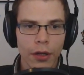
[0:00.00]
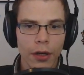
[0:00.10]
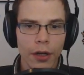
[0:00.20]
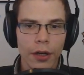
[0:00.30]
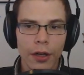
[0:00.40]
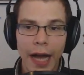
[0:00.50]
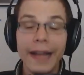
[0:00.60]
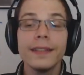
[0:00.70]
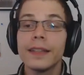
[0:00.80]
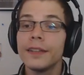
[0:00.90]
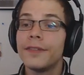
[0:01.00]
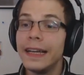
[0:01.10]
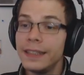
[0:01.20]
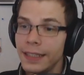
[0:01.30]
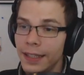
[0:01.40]
Äh, eine Sache
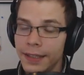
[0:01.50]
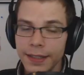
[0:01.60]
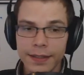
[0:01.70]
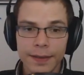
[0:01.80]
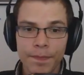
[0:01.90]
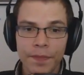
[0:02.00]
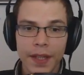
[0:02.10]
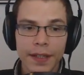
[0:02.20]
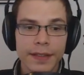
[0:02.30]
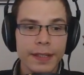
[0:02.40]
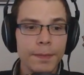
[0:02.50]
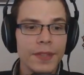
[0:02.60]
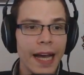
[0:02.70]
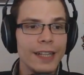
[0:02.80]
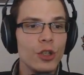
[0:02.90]
weiß ich allerdings. Es gibt
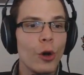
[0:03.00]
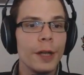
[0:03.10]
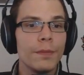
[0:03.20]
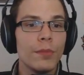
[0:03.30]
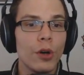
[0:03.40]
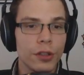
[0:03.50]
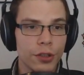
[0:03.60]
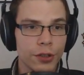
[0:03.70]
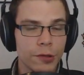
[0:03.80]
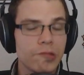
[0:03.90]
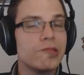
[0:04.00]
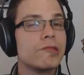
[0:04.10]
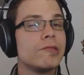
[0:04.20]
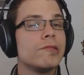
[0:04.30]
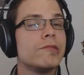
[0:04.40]
einen neuen Bot.
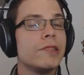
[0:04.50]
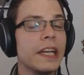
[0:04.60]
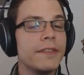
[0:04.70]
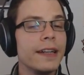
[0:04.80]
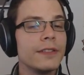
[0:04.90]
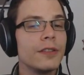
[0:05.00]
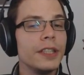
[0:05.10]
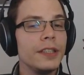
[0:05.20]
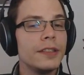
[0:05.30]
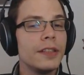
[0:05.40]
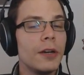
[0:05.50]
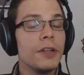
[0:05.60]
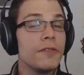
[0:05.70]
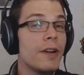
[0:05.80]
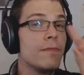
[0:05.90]
Ich weiß noch nicht genau.
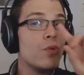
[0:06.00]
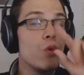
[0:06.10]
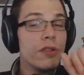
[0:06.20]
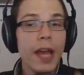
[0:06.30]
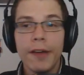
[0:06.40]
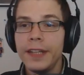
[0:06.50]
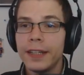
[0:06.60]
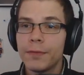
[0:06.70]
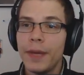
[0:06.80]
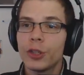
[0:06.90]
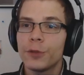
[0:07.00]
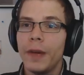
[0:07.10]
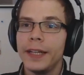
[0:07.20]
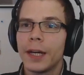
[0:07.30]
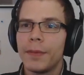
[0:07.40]
Ich vermute, er wird mehr
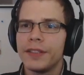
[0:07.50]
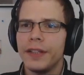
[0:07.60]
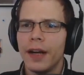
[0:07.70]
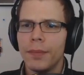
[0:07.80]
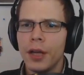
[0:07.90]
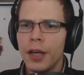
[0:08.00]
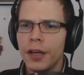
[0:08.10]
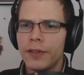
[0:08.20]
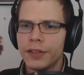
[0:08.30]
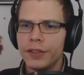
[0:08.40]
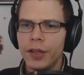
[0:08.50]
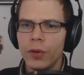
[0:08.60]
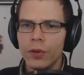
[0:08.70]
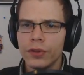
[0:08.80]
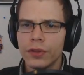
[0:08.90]
Speicherkapazität haben. Was ist hier
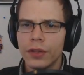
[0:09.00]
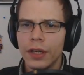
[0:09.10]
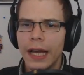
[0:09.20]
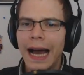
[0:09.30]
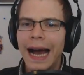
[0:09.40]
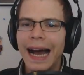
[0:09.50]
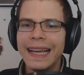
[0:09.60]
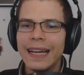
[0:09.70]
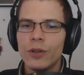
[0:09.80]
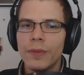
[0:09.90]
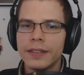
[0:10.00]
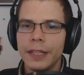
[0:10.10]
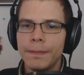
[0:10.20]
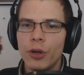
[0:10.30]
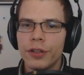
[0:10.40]
los? Ach ja, du machst ja
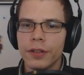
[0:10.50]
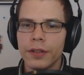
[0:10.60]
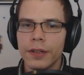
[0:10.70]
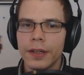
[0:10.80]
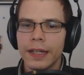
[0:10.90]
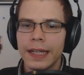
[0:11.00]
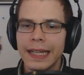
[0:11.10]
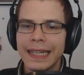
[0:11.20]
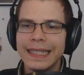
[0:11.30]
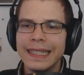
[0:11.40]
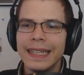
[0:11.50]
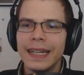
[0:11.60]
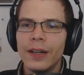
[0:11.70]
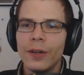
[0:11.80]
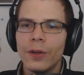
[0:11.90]
die Pötte.
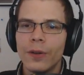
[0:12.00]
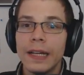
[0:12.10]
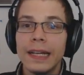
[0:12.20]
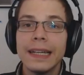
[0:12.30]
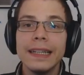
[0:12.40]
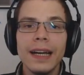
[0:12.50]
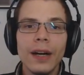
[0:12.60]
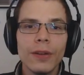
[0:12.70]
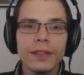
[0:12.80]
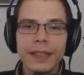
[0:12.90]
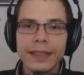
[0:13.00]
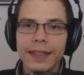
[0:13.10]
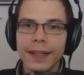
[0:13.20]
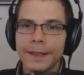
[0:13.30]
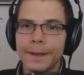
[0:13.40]
Genau. Genau, das war die
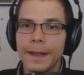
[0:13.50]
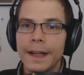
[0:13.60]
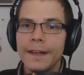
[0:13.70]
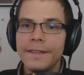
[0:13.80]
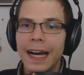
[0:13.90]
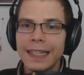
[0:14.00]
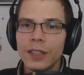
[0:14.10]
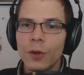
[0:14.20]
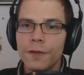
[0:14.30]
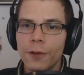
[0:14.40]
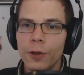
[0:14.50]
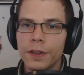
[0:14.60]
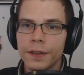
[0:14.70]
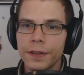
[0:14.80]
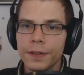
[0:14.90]
Sache. Wir hatten doch
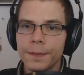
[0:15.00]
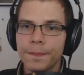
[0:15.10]
folgendes.